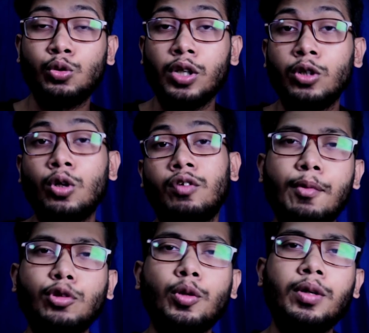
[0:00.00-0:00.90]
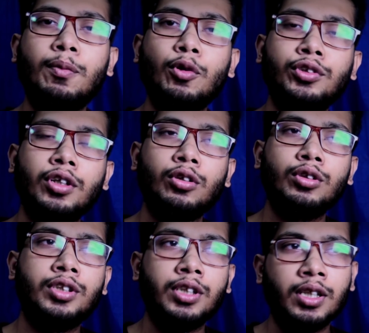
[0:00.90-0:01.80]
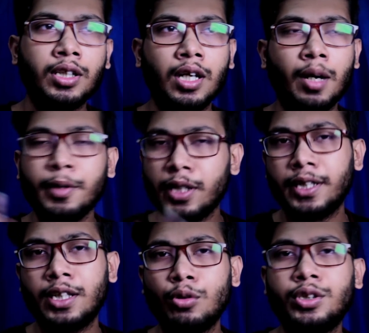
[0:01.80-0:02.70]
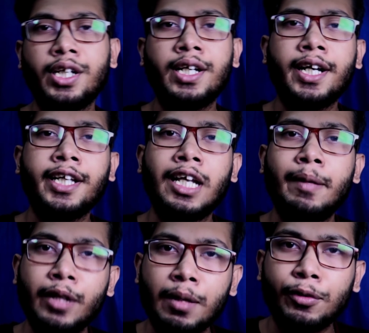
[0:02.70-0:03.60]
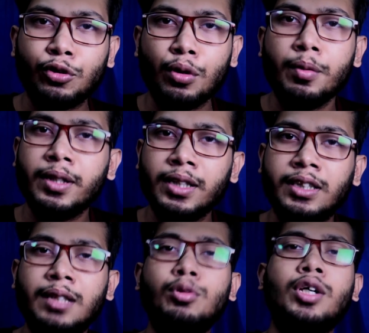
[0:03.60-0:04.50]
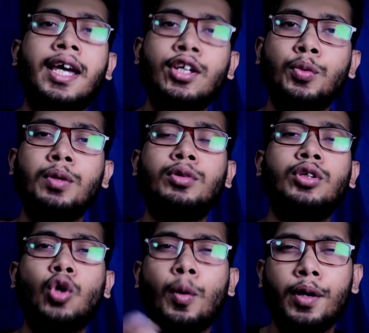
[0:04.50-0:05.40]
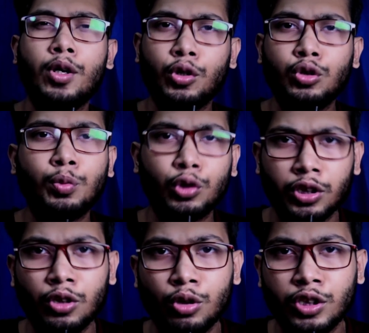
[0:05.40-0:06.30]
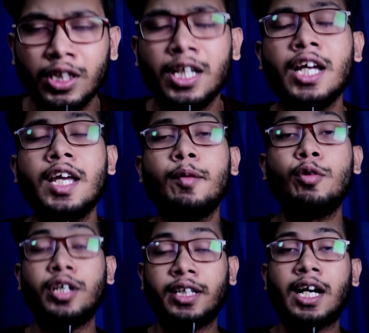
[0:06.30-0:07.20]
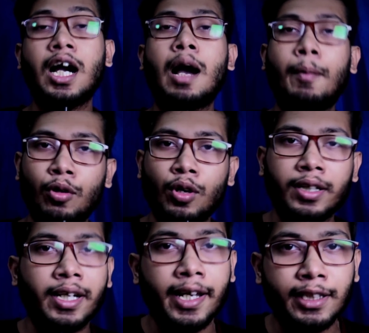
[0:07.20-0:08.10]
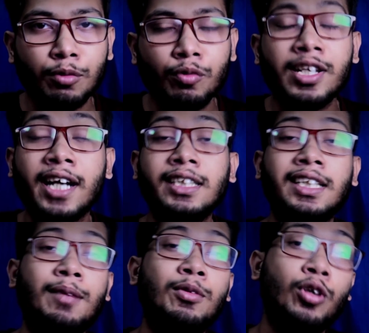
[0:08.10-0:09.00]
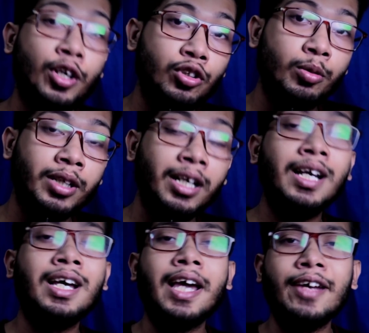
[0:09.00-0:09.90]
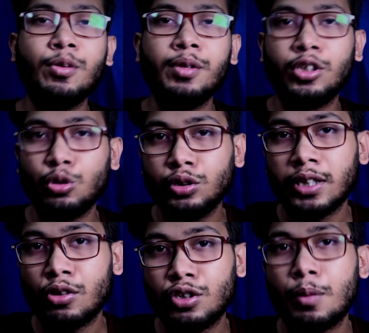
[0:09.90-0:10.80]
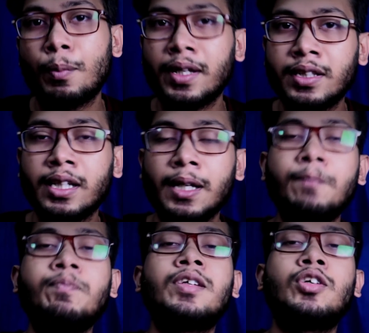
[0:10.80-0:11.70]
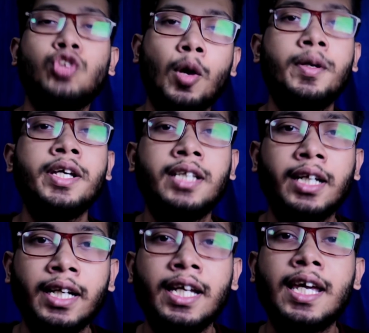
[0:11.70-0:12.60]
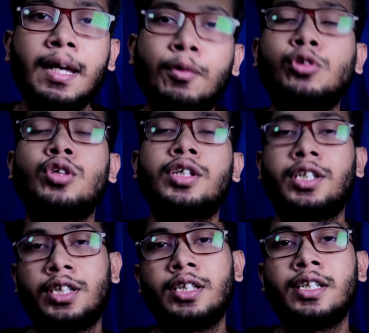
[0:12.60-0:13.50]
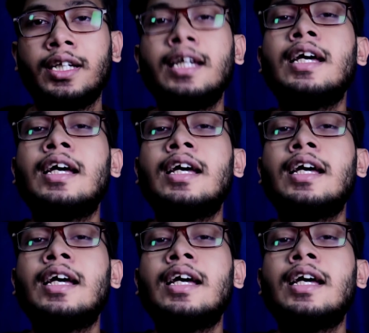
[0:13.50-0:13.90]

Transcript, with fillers: সুনীল গ্রোভার এবং ছবিটা পরিচালনা করছে অভিনয় দেও যে এর আগে দেলিবেলির মধ্যে ছবি বানিয়েছে এবং এই ছবির মধ্যে কমেডিরও কিছু পোর্শন রয়েছে এবং এটা আবারও একটা হেস্ট মুভি দেখা যাক কেমন হয় এই ছবিটা এই ছবিটা শ্যুট স্টার্ট হচ্ছে মে থেকে সব ঠিক থাকলে এবছরের শেষের দিকে